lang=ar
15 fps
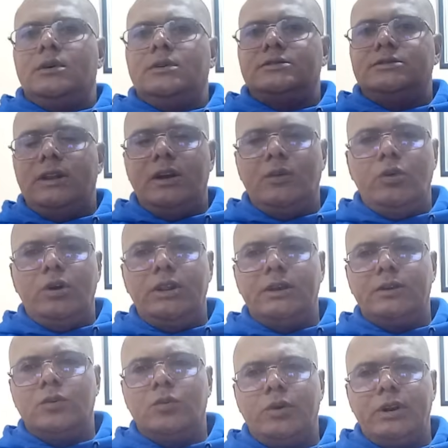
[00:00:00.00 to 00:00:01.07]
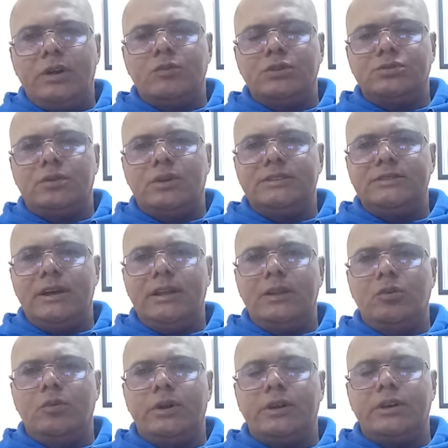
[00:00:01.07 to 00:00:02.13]
السلام عليكم ورحمة الله تعالى
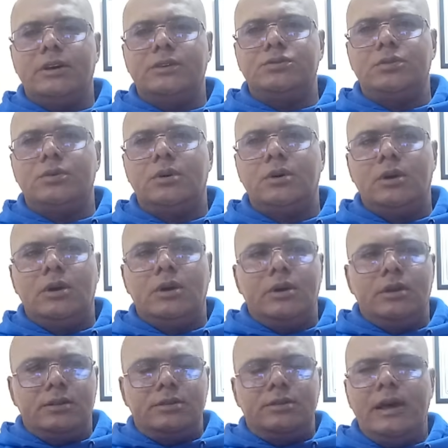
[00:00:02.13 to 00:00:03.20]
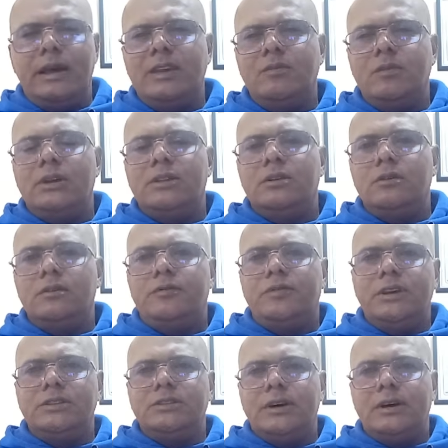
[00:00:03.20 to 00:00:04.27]
وبركاته دائما
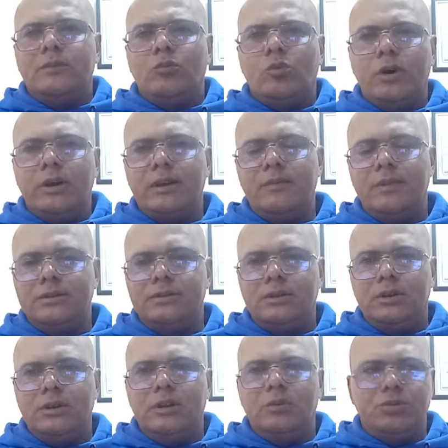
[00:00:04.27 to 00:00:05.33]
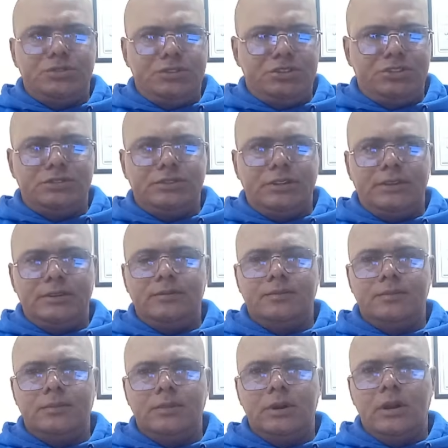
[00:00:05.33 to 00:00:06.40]
في إطار مواكبة المستجدات
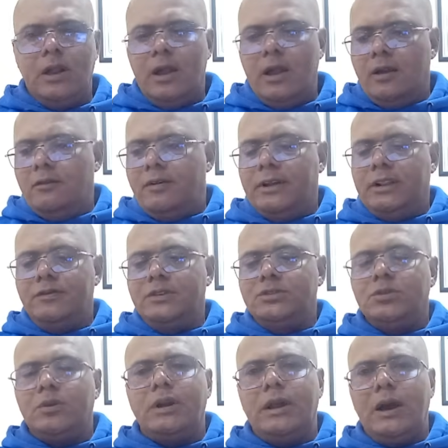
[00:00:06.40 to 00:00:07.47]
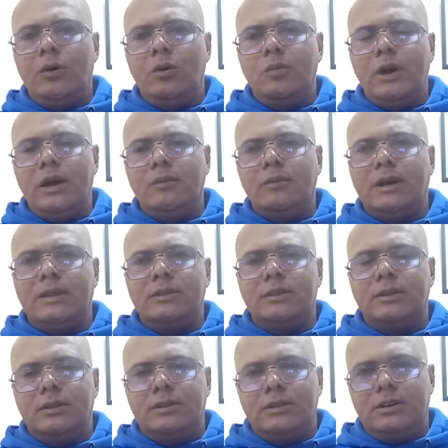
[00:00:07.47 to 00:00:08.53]
في هذا الفيديو غنحاول ما
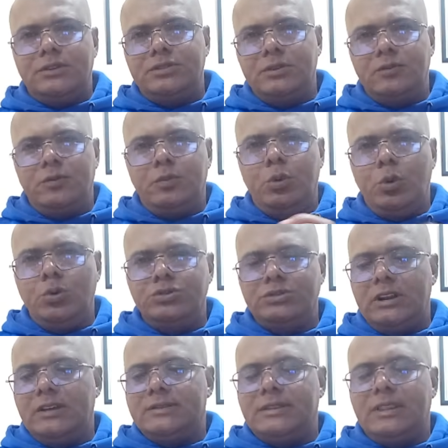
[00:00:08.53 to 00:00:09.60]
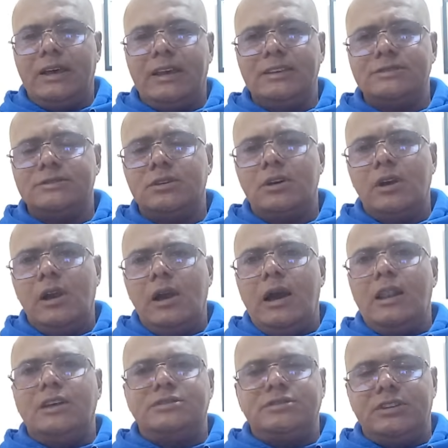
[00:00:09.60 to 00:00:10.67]
أمكن نعطي بعجالة تلخيص
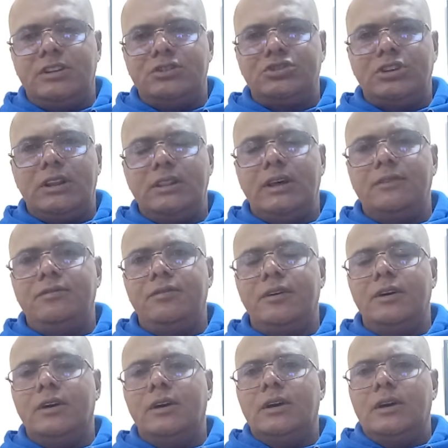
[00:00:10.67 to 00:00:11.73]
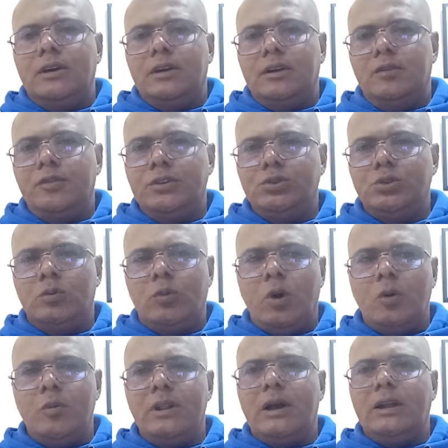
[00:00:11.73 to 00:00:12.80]
على أساس إن شاء الله في الفيديو
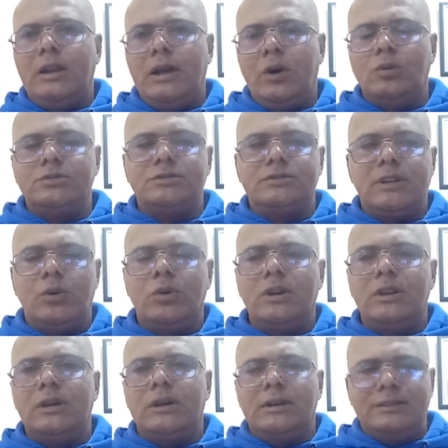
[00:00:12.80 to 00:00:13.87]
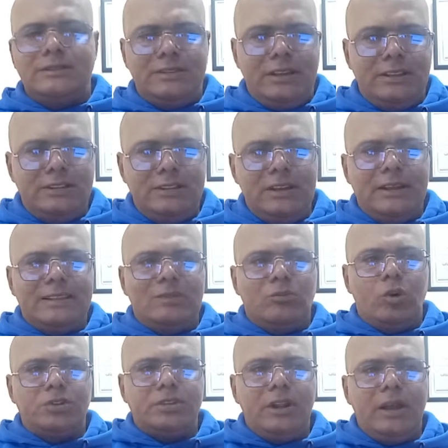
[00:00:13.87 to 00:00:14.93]
المقبل غنحاول نتناول التعديلات
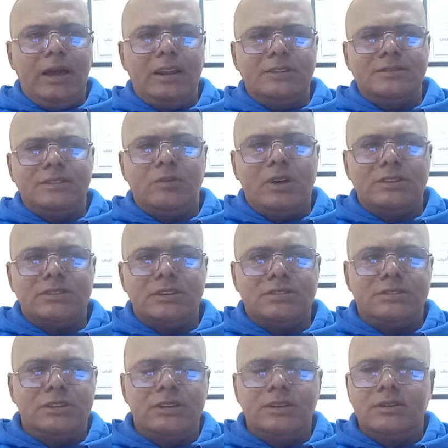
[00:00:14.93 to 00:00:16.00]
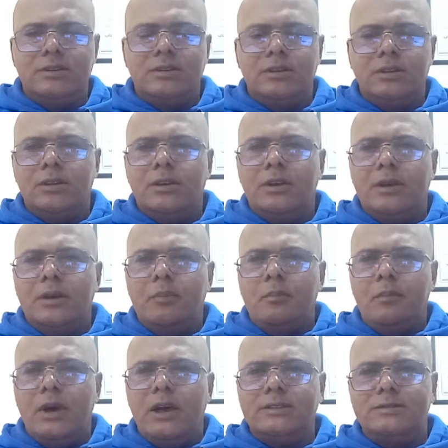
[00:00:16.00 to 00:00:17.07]
المقترحة على النظام الأساسي
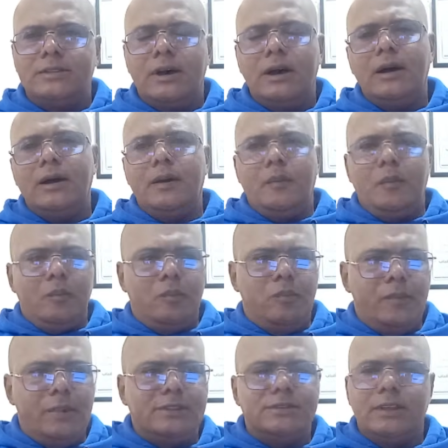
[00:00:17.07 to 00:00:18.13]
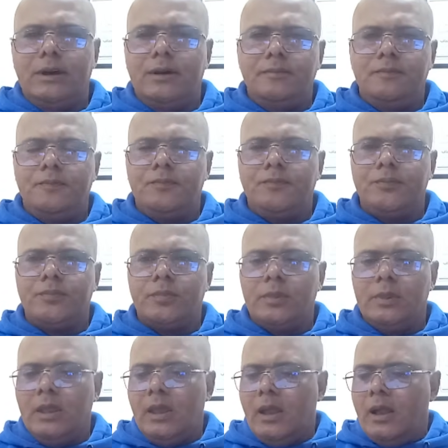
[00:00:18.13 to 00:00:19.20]
مادة بمادة
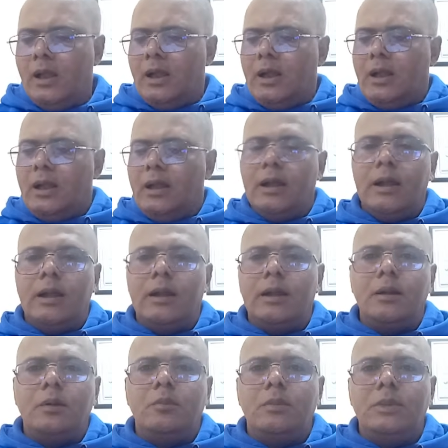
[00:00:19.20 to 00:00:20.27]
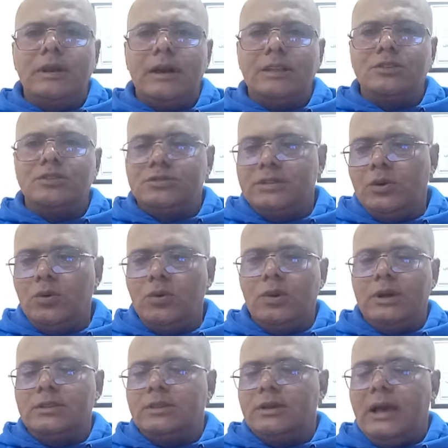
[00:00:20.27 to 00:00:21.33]
أه ملي
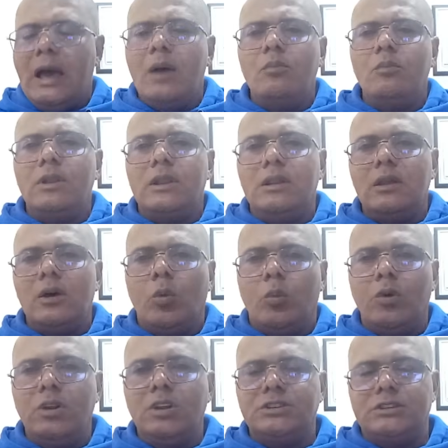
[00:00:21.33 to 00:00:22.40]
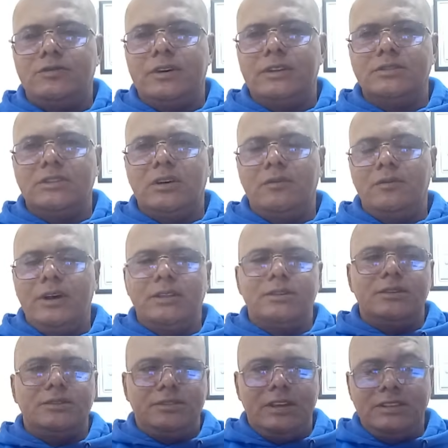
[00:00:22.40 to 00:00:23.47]
غنتناولوا هاد أهم الأمور اللي جات في هاد في هاد
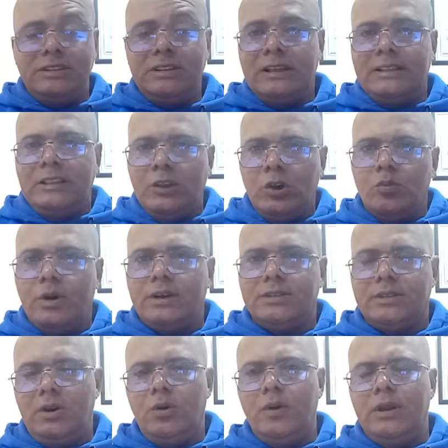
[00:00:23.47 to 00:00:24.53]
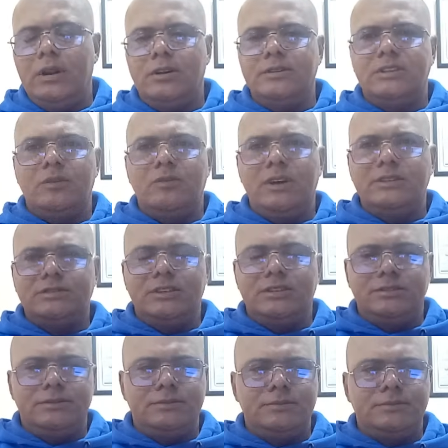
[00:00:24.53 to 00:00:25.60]
التعديلات اللي هما اقترحوها النظام الأساسي